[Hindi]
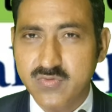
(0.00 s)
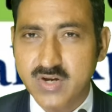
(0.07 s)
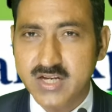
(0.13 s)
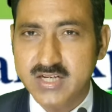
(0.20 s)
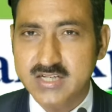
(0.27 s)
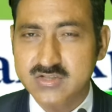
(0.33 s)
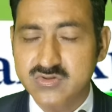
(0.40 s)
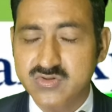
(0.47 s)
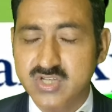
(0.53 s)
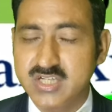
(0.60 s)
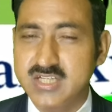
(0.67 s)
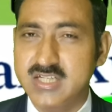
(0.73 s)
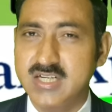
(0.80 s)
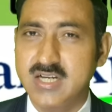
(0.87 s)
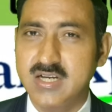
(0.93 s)
ऑफलाइन का जो
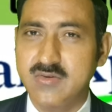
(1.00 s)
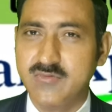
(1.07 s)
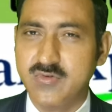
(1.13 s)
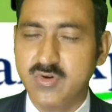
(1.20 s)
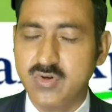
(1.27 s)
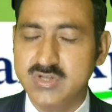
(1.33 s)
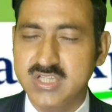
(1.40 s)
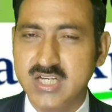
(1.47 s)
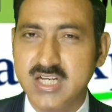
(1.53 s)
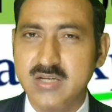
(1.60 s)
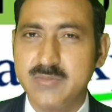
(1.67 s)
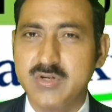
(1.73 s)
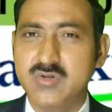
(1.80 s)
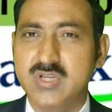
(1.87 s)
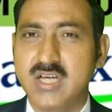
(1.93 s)
ट्रेनिंग है वो दिल्ली
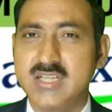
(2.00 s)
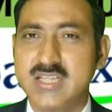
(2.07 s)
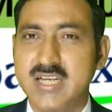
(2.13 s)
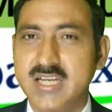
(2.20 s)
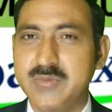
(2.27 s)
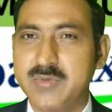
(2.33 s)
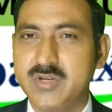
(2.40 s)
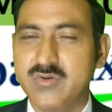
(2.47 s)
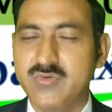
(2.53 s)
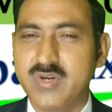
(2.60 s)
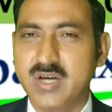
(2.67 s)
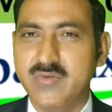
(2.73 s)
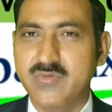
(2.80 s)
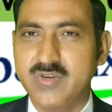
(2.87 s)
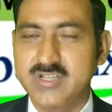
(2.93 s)
में होता है दिल्ली मयूर
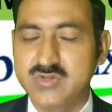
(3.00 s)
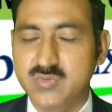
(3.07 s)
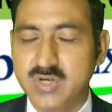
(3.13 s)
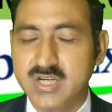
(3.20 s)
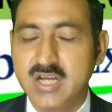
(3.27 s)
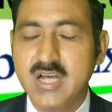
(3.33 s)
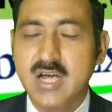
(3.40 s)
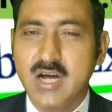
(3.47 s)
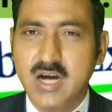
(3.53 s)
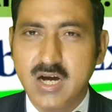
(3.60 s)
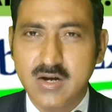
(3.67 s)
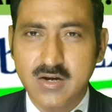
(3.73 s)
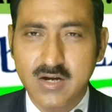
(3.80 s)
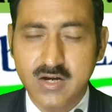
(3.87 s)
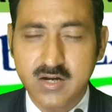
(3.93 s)
विहार फेस वन
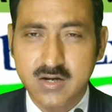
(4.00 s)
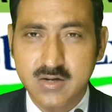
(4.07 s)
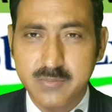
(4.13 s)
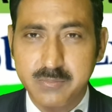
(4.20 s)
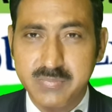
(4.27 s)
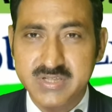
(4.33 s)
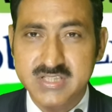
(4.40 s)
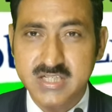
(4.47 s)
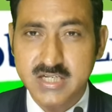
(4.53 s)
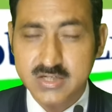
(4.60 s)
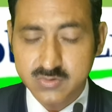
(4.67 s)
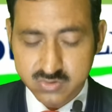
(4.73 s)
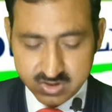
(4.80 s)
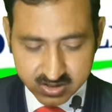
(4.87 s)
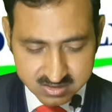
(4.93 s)
बेसिकली
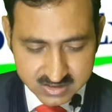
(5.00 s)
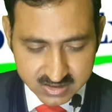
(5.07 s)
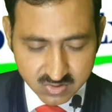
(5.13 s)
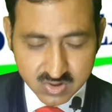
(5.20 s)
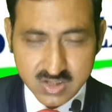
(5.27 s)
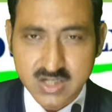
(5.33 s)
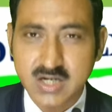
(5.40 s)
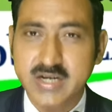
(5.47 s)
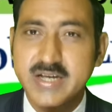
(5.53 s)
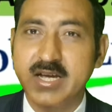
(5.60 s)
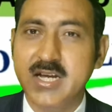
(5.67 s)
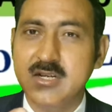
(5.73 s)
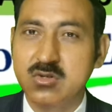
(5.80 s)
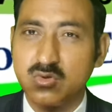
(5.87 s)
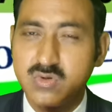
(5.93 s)
उसका शेड्यूल रखा
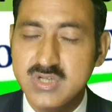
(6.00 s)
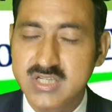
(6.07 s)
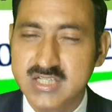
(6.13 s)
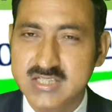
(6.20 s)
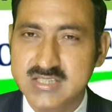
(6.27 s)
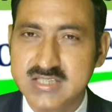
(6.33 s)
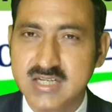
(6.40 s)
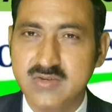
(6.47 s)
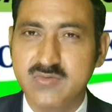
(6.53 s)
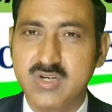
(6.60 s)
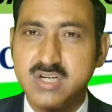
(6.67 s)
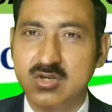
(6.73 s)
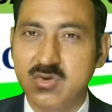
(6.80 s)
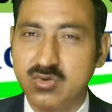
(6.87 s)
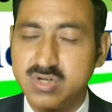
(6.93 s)
गया ट्वेंटी
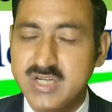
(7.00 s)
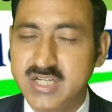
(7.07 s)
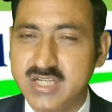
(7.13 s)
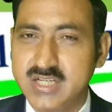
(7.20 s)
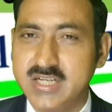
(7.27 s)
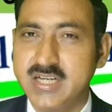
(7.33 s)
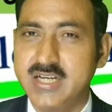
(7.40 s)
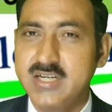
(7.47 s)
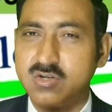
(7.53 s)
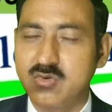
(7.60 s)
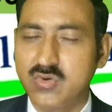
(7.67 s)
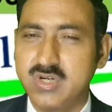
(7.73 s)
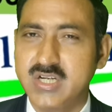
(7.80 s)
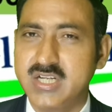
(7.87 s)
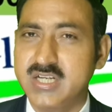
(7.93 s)
सेवन ट्वेंटी
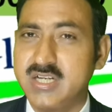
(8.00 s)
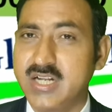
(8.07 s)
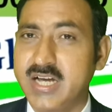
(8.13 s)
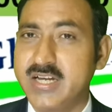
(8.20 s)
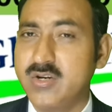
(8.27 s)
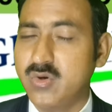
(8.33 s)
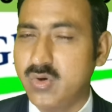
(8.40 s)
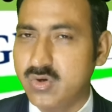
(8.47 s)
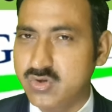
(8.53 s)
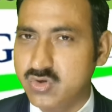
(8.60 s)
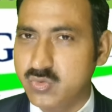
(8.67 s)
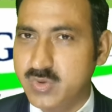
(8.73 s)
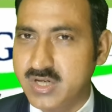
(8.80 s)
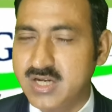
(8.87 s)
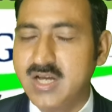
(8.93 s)

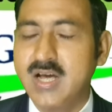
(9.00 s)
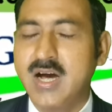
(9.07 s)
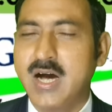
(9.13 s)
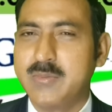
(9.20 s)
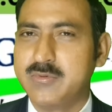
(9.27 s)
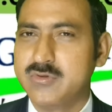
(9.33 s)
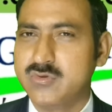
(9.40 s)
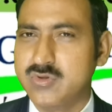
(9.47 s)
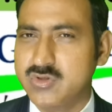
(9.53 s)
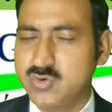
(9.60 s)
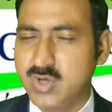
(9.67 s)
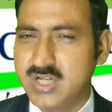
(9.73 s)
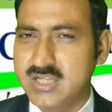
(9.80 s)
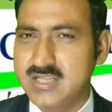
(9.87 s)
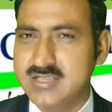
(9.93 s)
अक्टूबर आप उसको
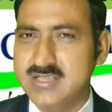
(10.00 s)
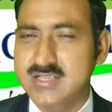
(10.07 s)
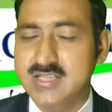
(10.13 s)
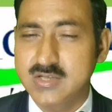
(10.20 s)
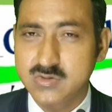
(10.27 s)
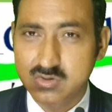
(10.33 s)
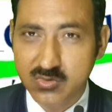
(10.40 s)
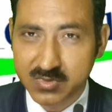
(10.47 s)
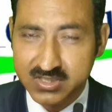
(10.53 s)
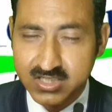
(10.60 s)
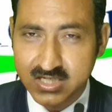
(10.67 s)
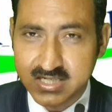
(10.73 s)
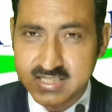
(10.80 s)
ज्वाइन कर सकते हैं उसमें बेसिकली